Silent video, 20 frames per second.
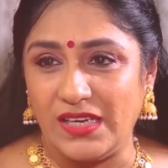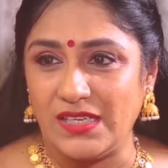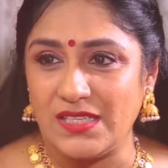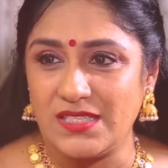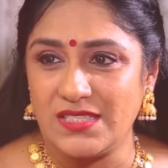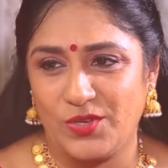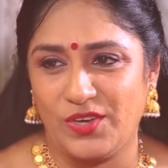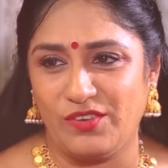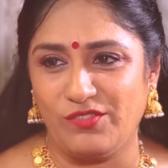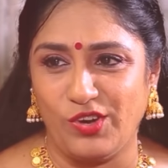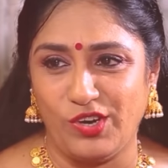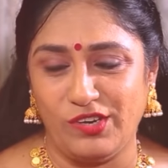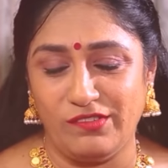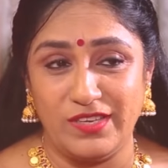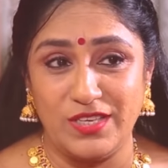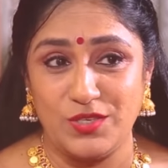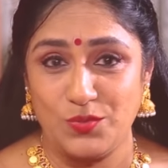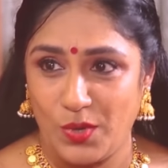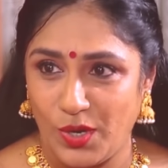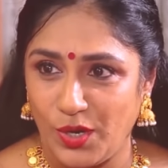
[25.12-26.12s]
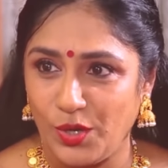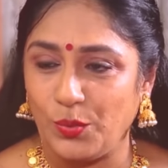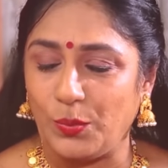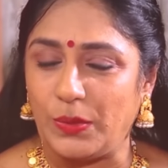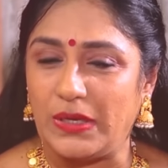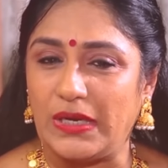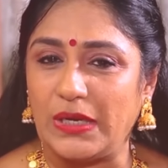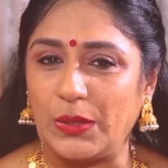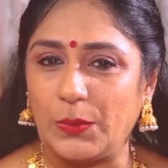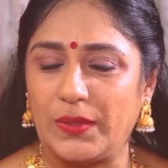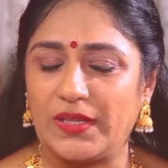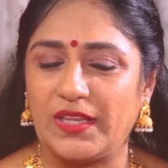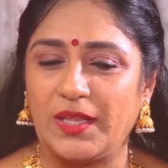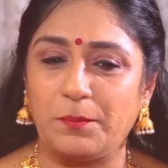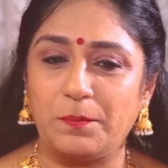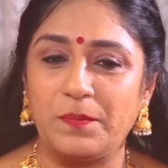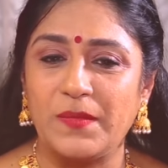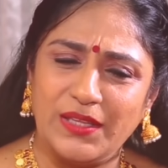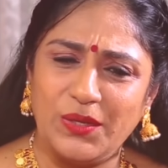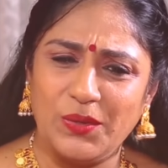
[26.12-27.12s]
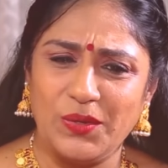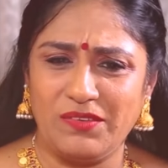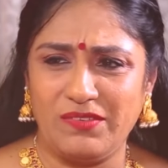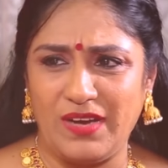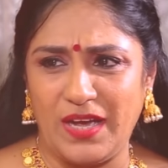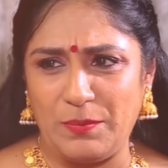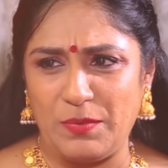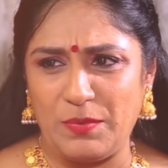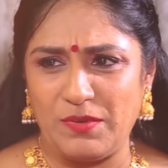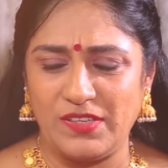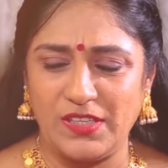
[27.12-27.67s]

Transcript: ஆனந்த் சார் ஆல்வேஸ் வாண்ட் டு ஒர்க் வித் ஹிம் இந்த ஒரு வாய்ப்பு